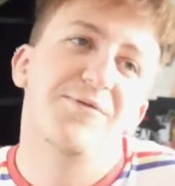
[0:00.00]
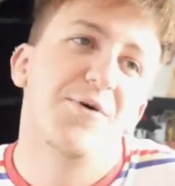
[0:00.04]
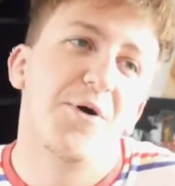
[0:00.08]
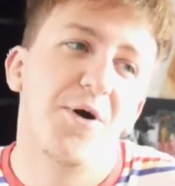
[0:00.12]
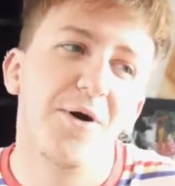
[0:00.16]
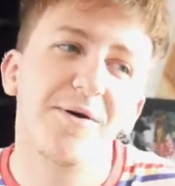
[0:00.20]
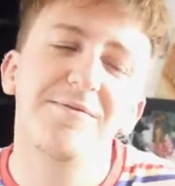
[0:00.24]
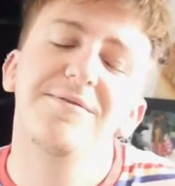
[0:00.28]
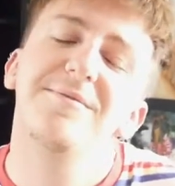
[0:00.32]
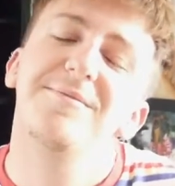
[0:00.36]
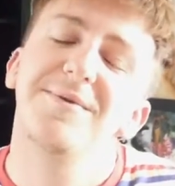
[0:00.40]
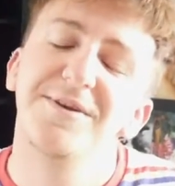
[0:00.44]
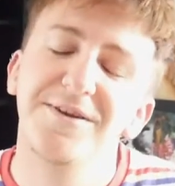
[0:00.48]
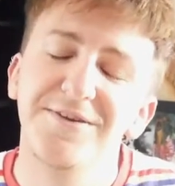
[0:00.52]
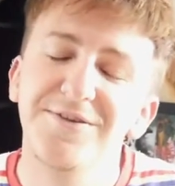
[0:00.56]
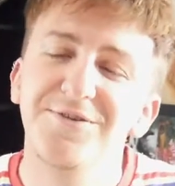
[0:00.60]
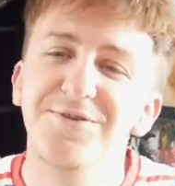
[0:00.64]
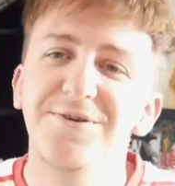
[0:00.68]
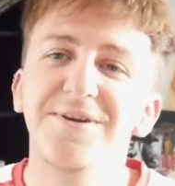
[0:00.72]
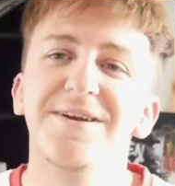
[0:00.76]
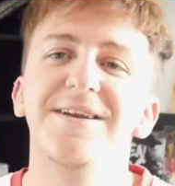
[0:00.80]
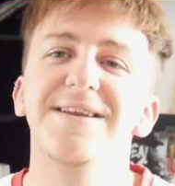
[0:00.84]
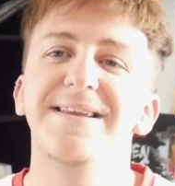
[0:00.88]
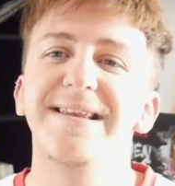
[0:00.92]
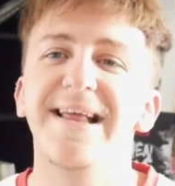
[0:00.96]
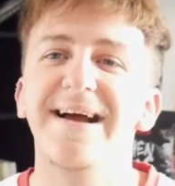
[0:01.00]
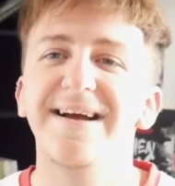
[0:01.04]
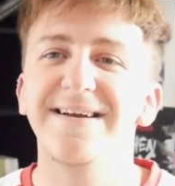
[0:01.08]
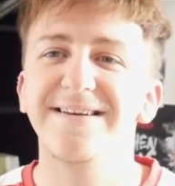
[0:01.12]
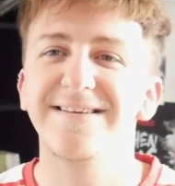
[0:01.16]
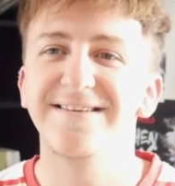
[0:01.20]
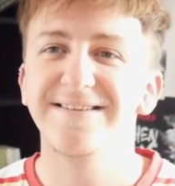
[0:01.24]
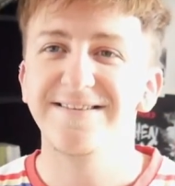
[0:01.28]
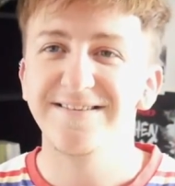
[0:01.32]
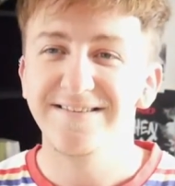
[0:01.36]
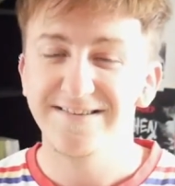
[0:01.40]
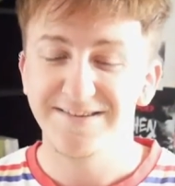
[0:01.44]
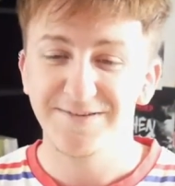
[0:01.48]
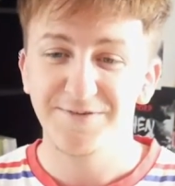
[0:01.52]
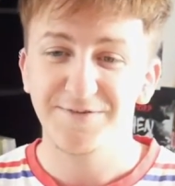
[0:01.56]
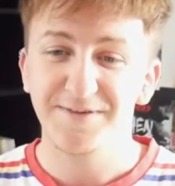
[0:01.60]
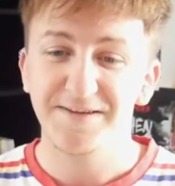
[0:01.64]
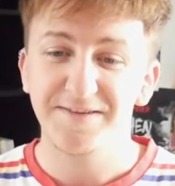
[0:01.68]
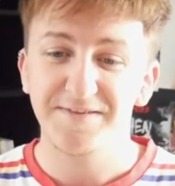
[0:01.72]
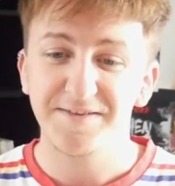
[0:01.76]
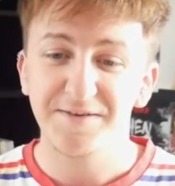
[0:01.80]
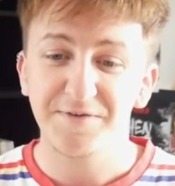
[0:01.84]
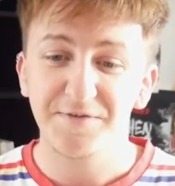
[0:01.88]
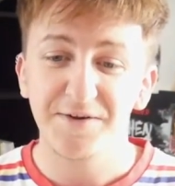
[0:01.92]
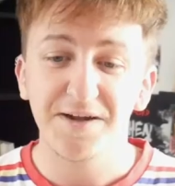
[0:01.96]
habe ich mir natürlich gedacht, das ist der
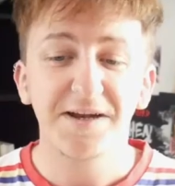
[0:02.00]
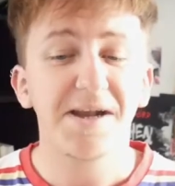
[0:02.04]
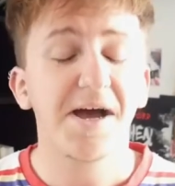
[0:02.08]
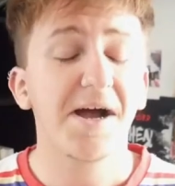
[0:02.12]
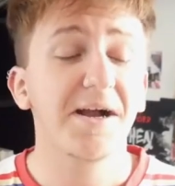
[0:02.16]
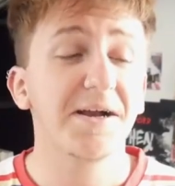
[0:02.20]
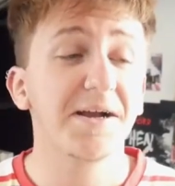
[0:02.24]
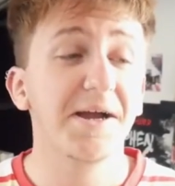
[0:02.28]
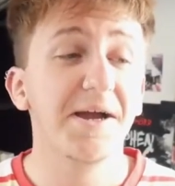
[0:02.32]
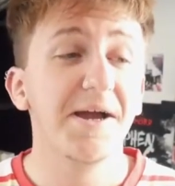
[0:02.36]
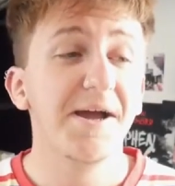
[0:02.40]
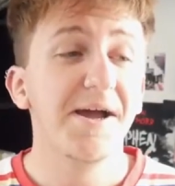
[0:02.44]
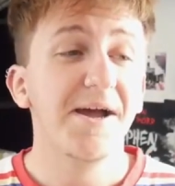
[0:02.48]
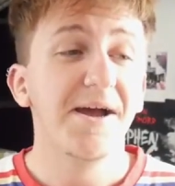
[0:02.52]
feste Verlag,